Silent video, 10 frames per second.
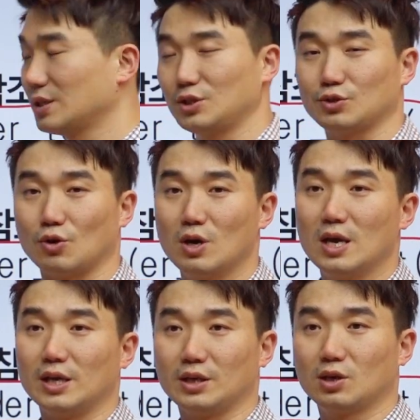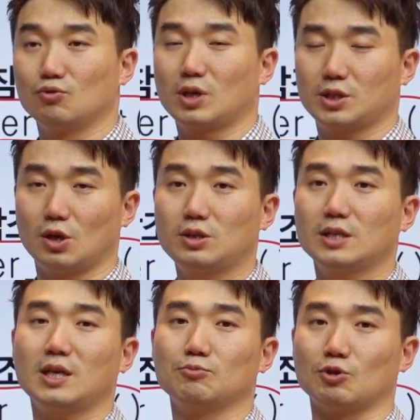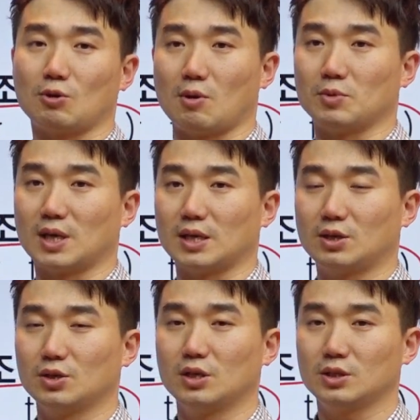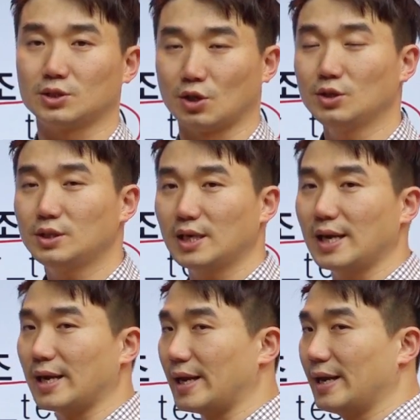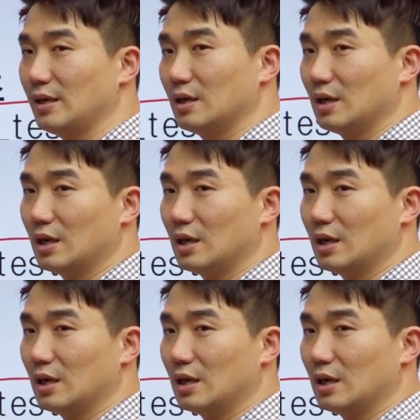뜻이죠. 이걸 우리가 절대 참조라고 합니다. 이거는 전체의